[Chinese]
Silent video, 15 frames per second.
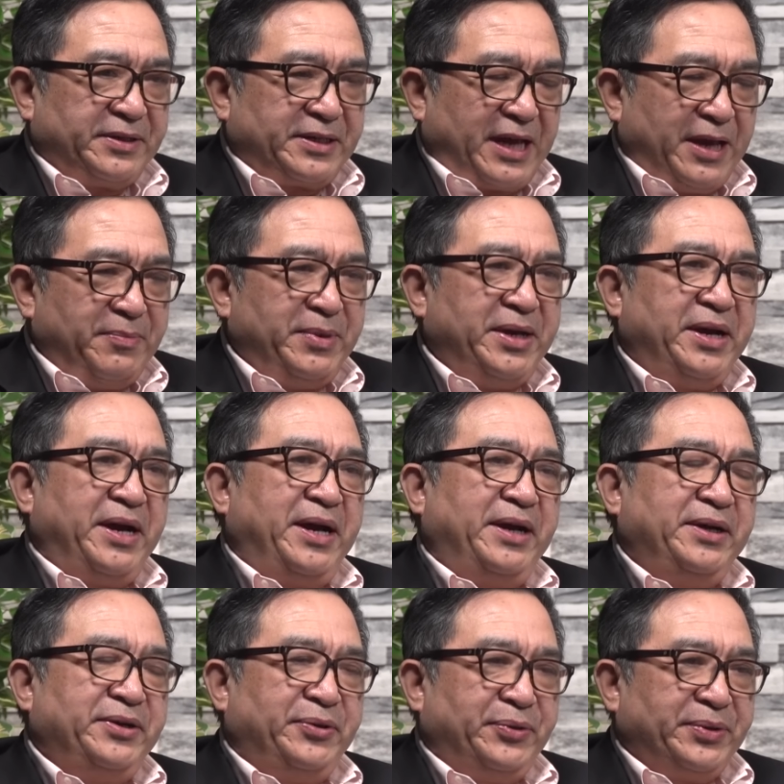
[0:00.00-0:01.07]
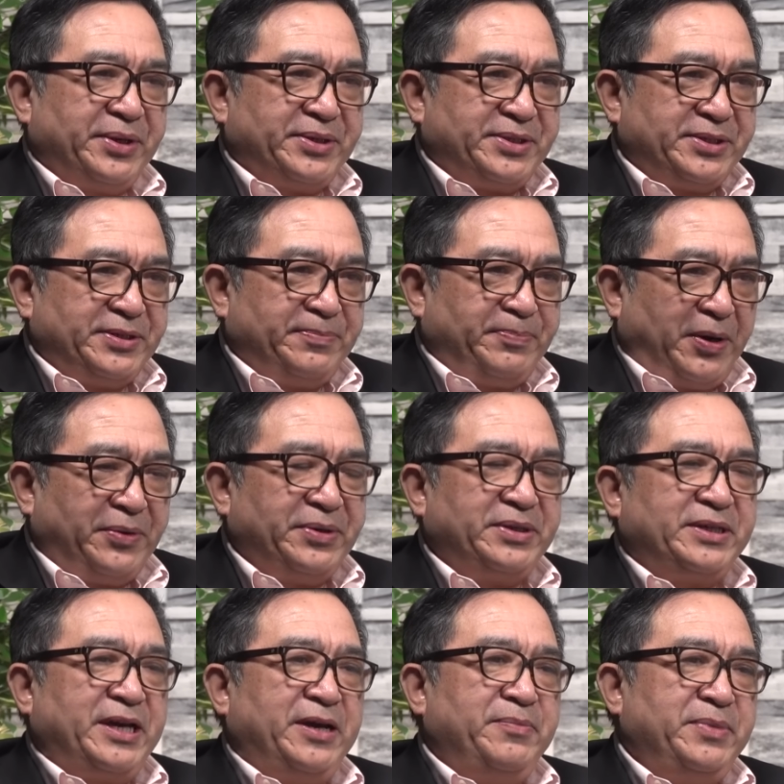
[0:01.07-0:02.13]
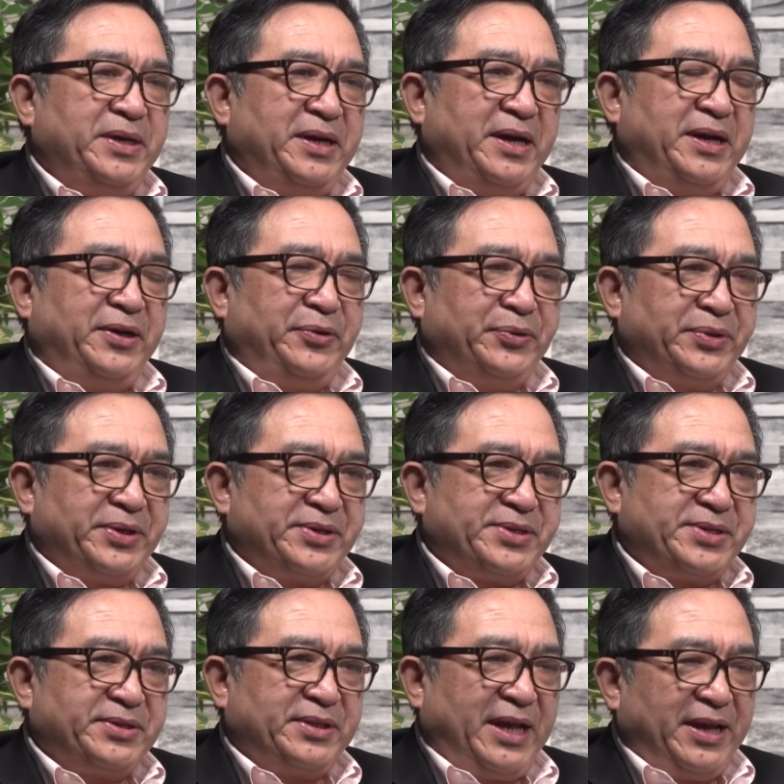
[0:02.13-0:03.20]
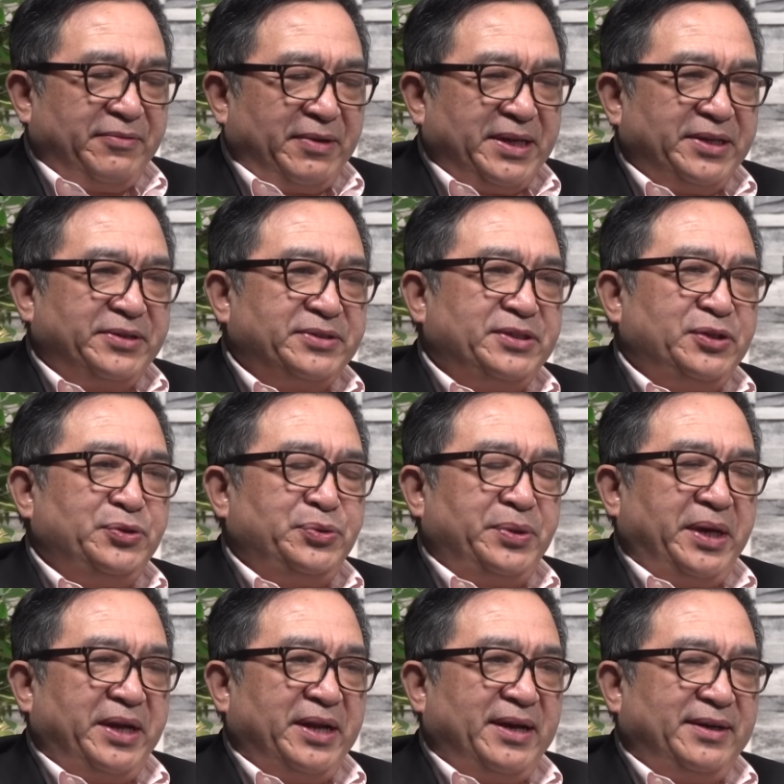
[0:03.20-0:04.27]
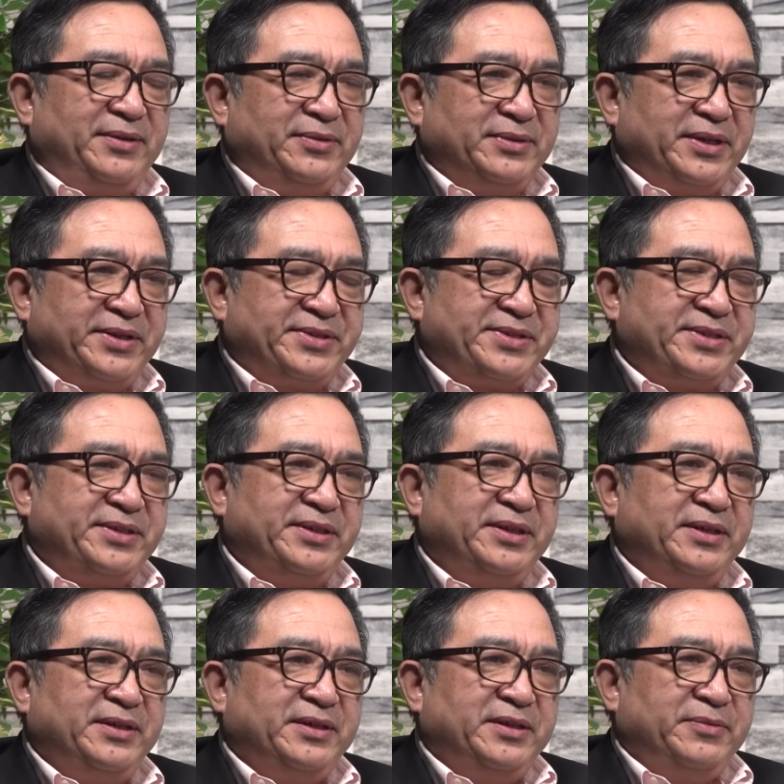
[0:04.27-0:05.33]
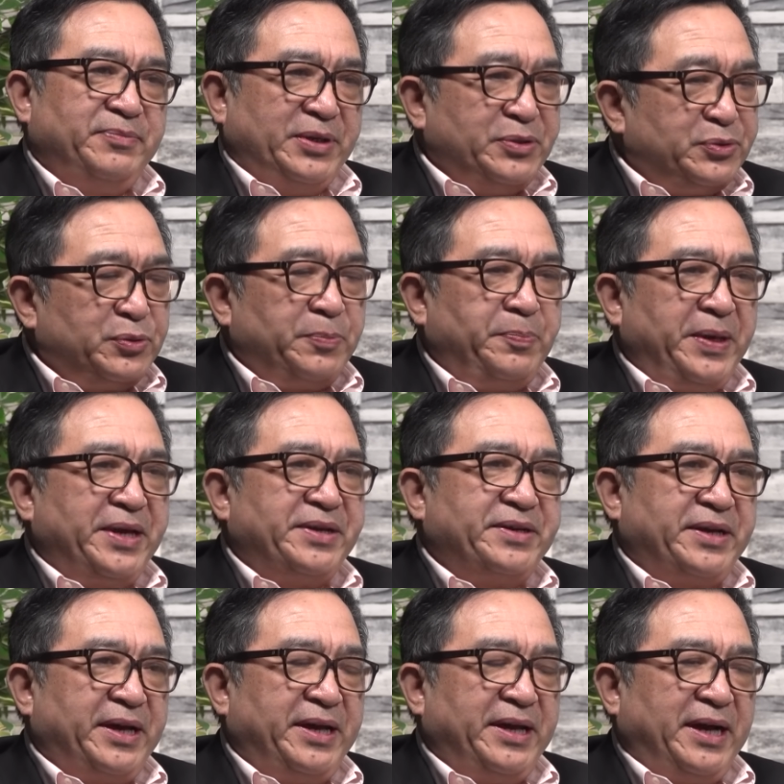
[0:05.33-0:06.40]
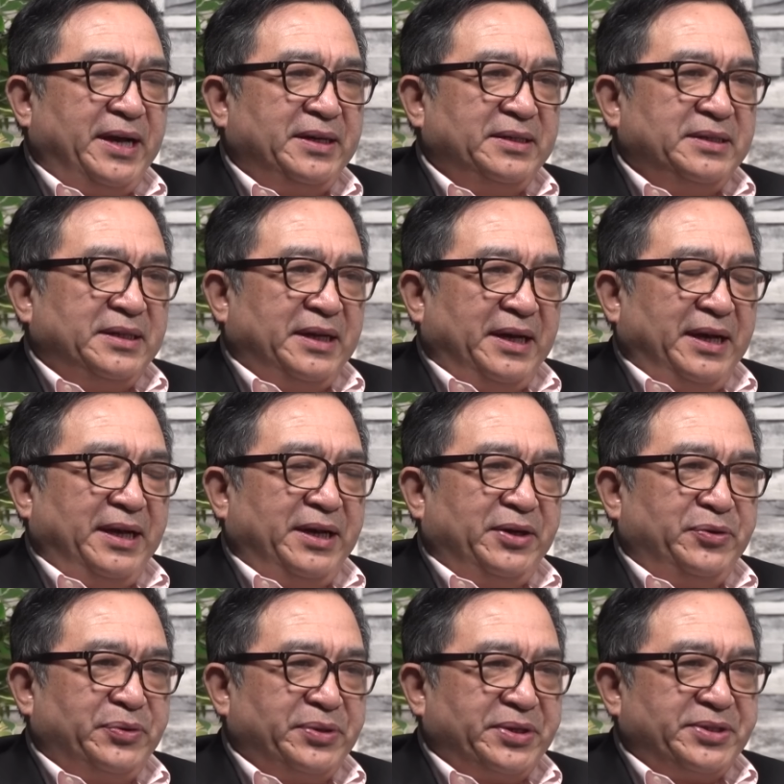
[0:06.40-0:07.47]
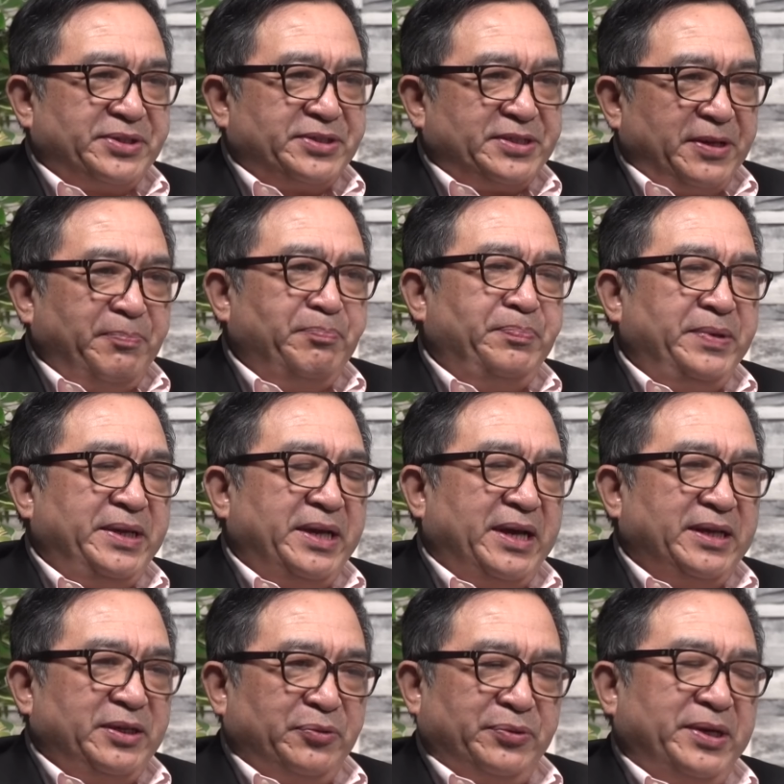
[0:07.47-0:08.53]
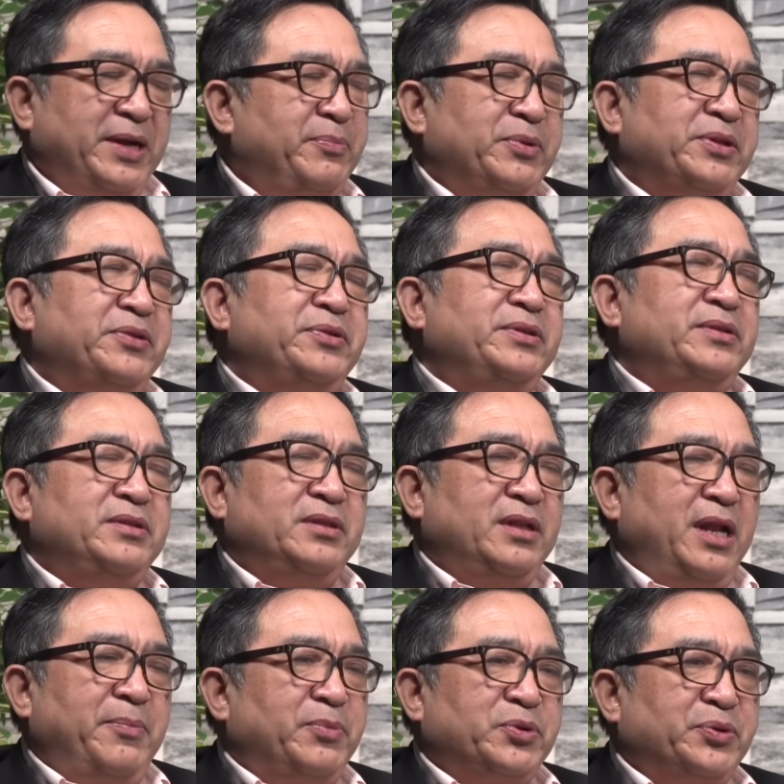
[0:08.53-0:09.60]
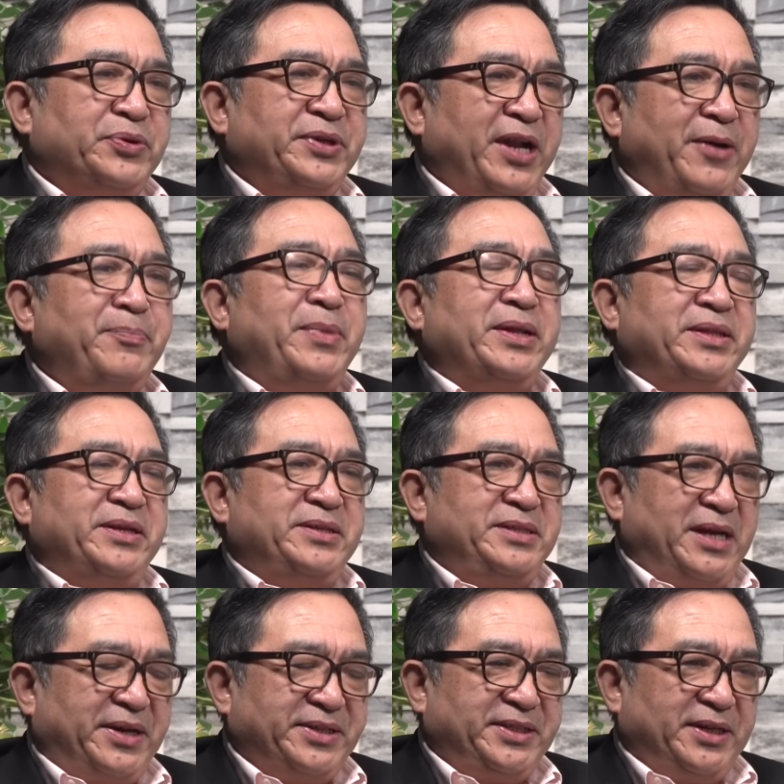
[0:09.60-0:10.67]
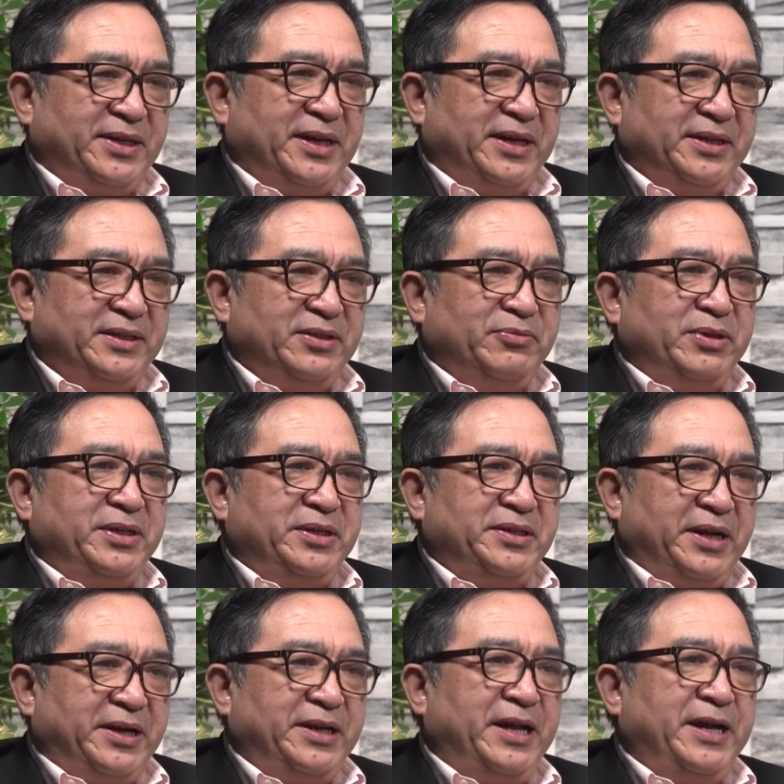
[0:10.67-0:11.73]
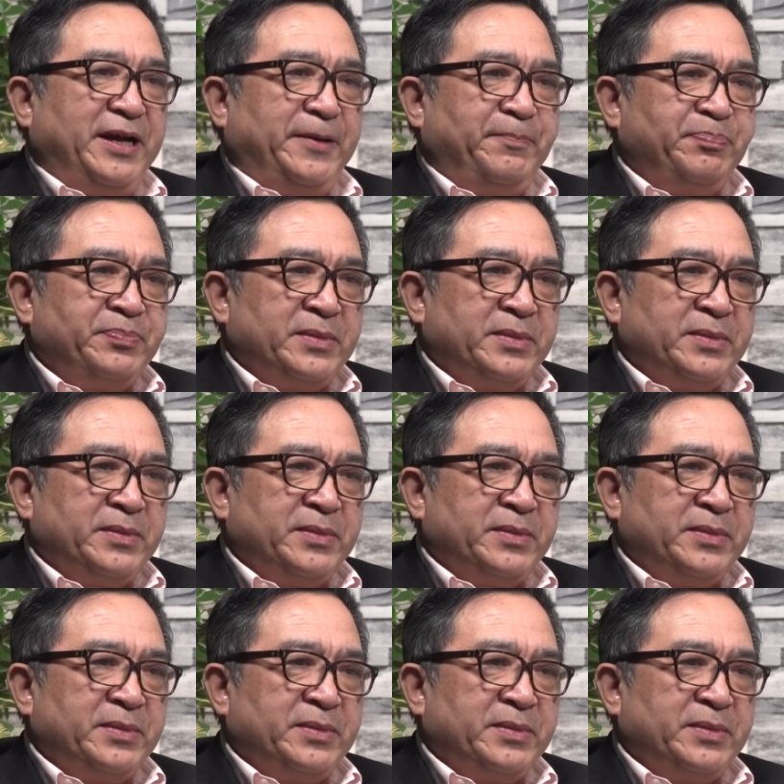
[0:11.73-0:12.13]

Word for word: 革命啊，或者是暴力革命啊，或者是推翻一个政权呐，或者是民主变革呀，啊，或者是政变啊，有那么那么多浪漫的想象了。因为人类啊，